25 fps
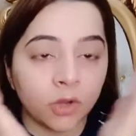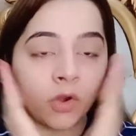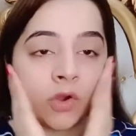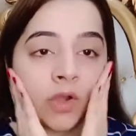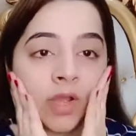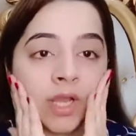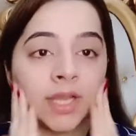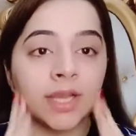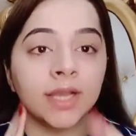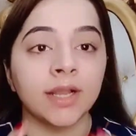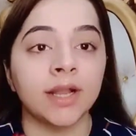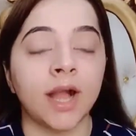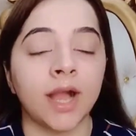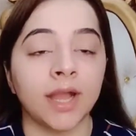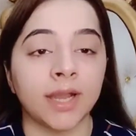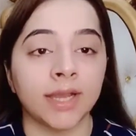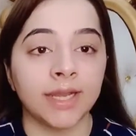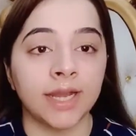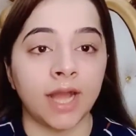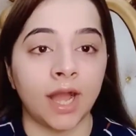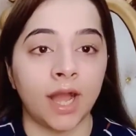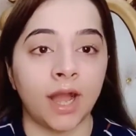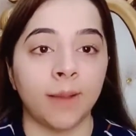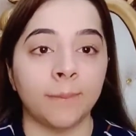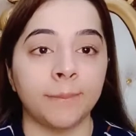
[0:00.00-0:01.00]
ऑयल
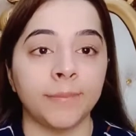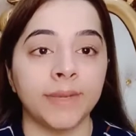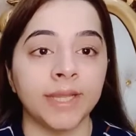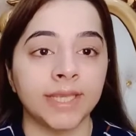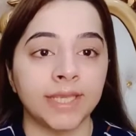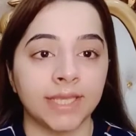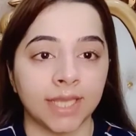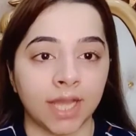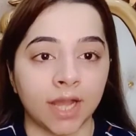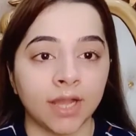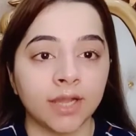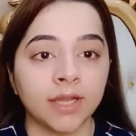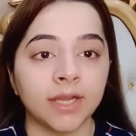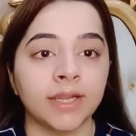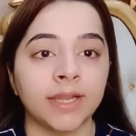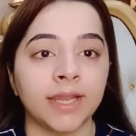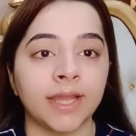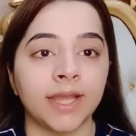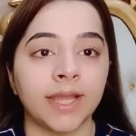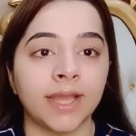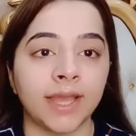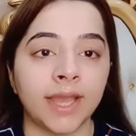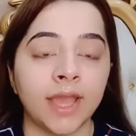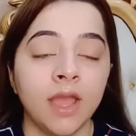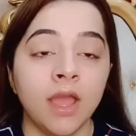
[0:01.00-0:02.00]
लगाकर आपने क्या करना
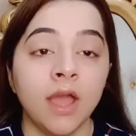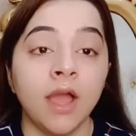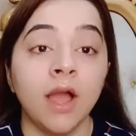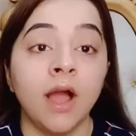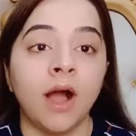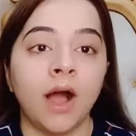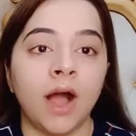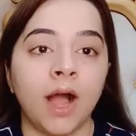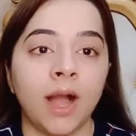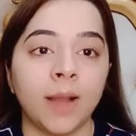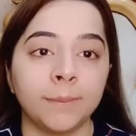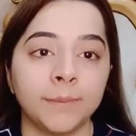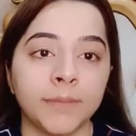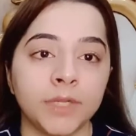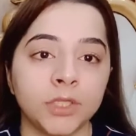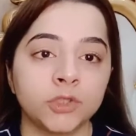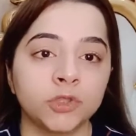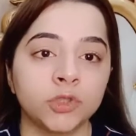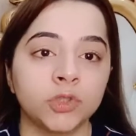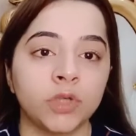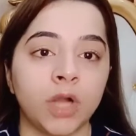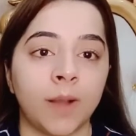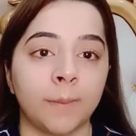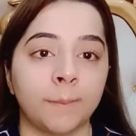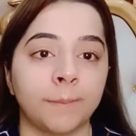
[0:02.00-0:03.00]
है आपने
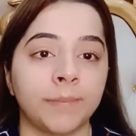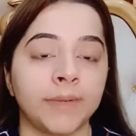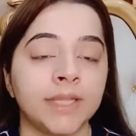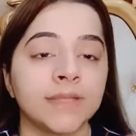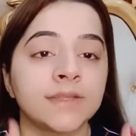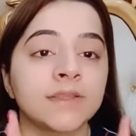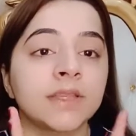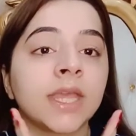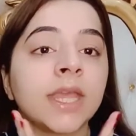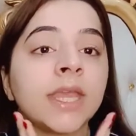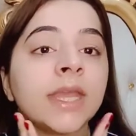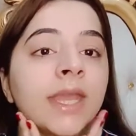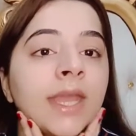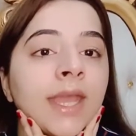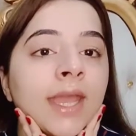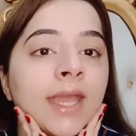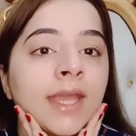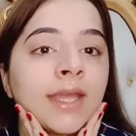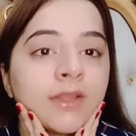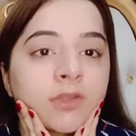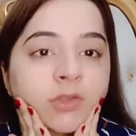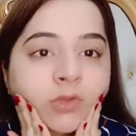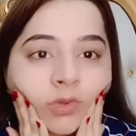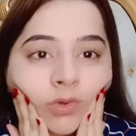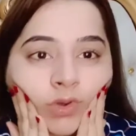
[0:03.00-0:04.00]
जो अपनी स्किन है
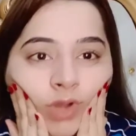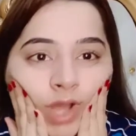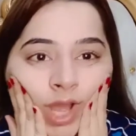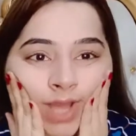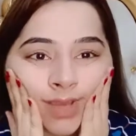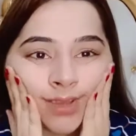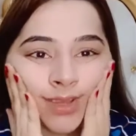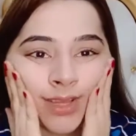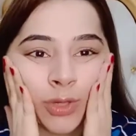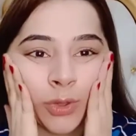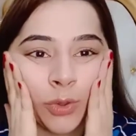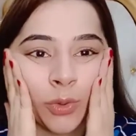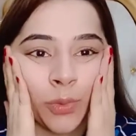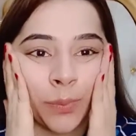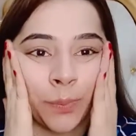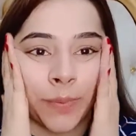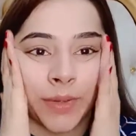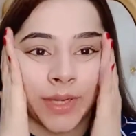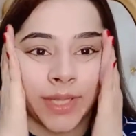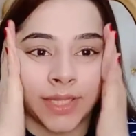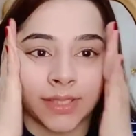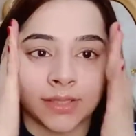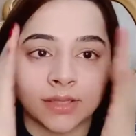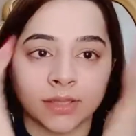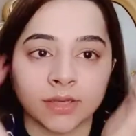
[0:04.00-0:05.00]
इसको ऐसे
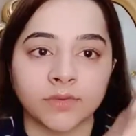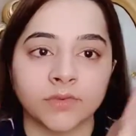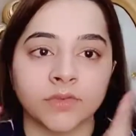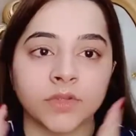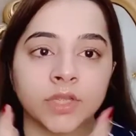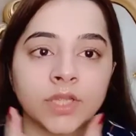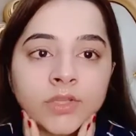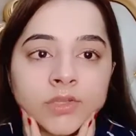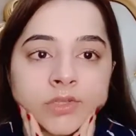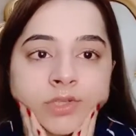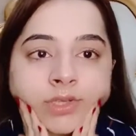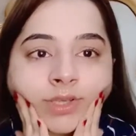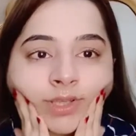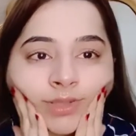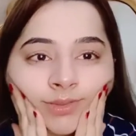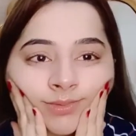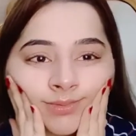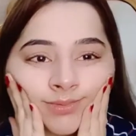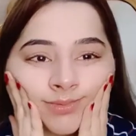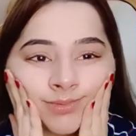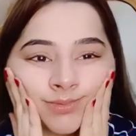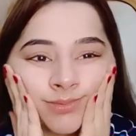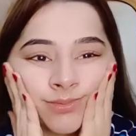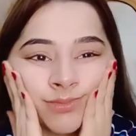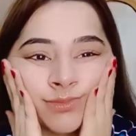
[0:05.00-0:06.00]
ऊपर की तरफ खींचना है
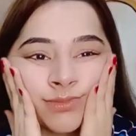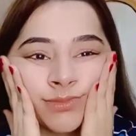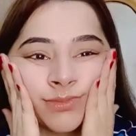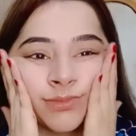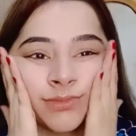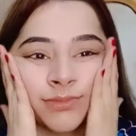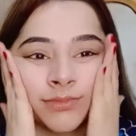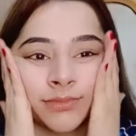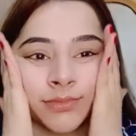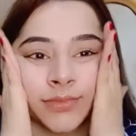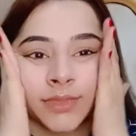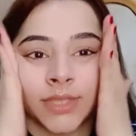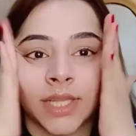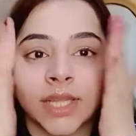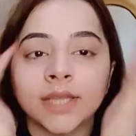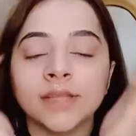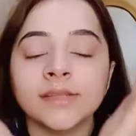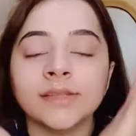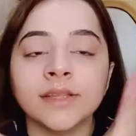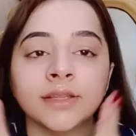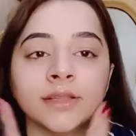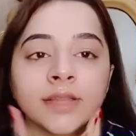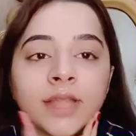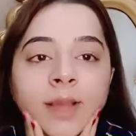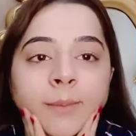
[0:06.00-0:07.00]
देख
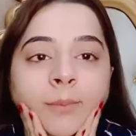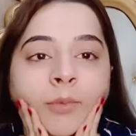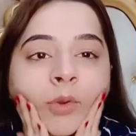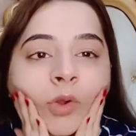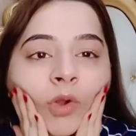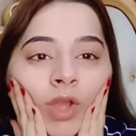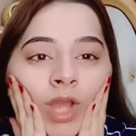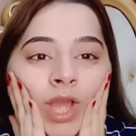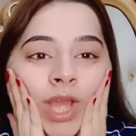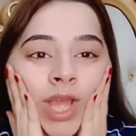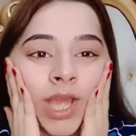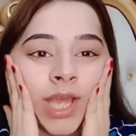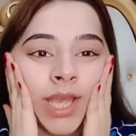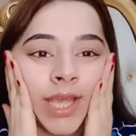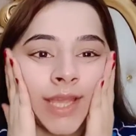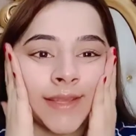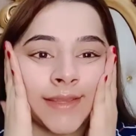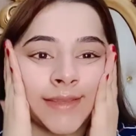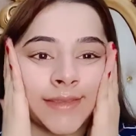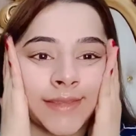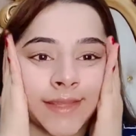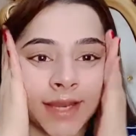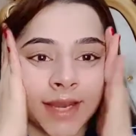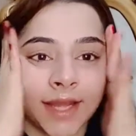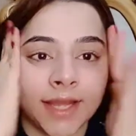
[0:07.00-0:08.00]
सकते हैं आप लोग
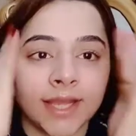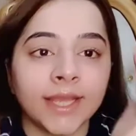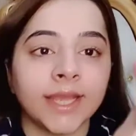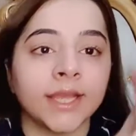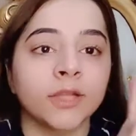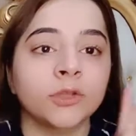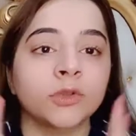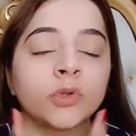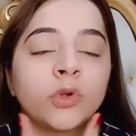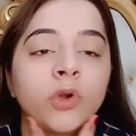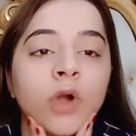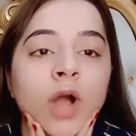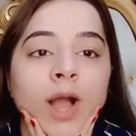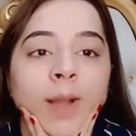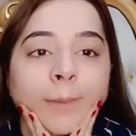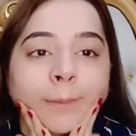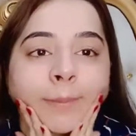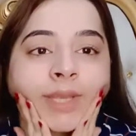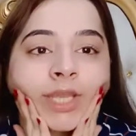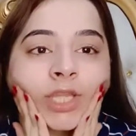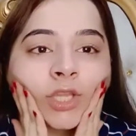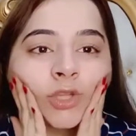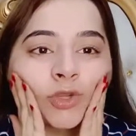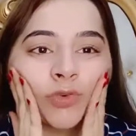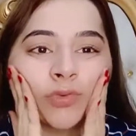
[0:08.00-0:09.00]
इस तरह एक तो
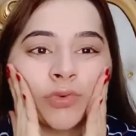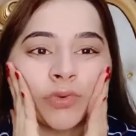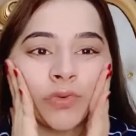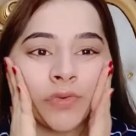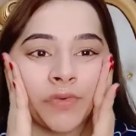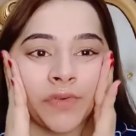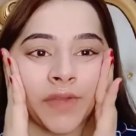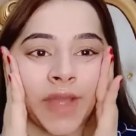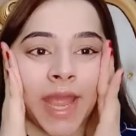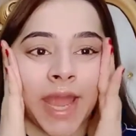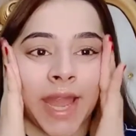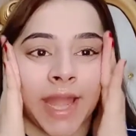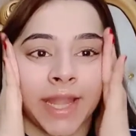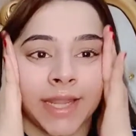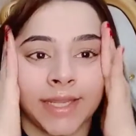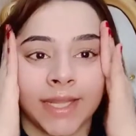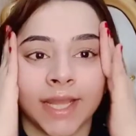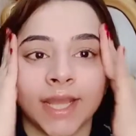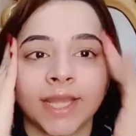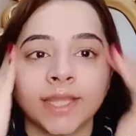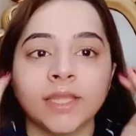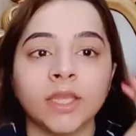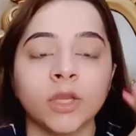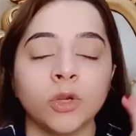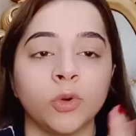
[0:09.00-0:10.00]
आपकी जो फैट
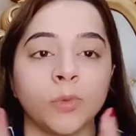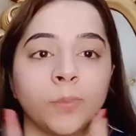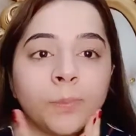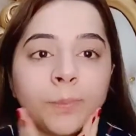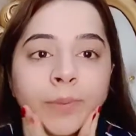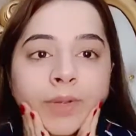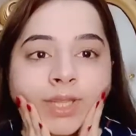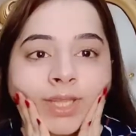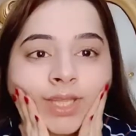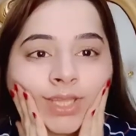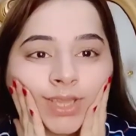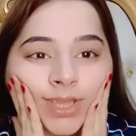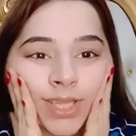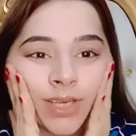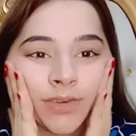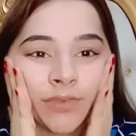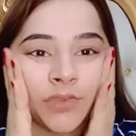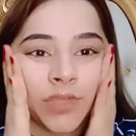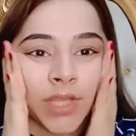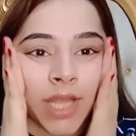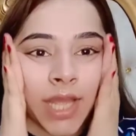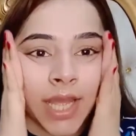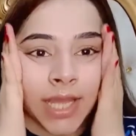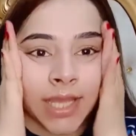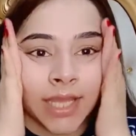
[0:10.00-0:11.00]
है ये ऊपर की तरफ
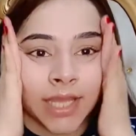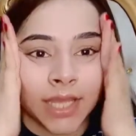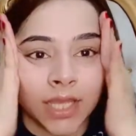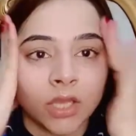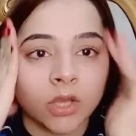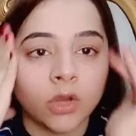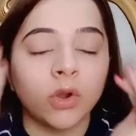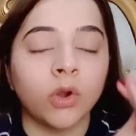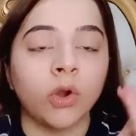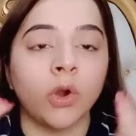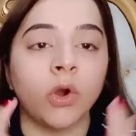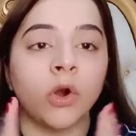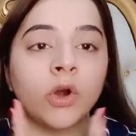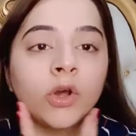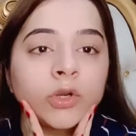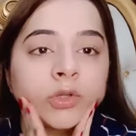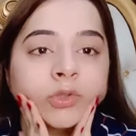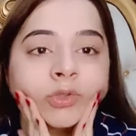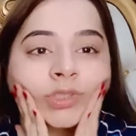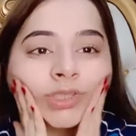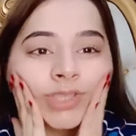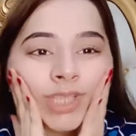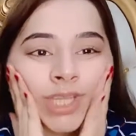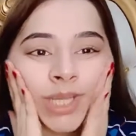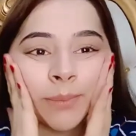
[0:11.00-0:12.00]
जाएगी और
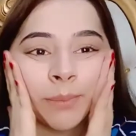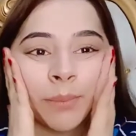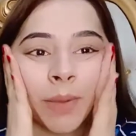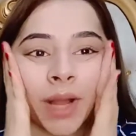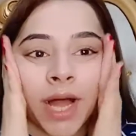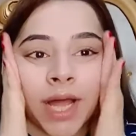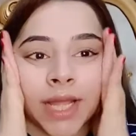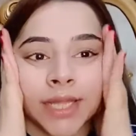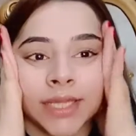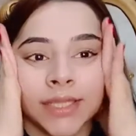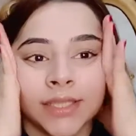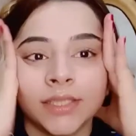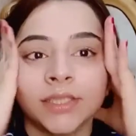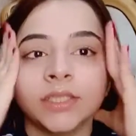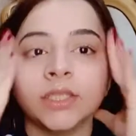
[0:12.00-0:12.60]
उसके बाद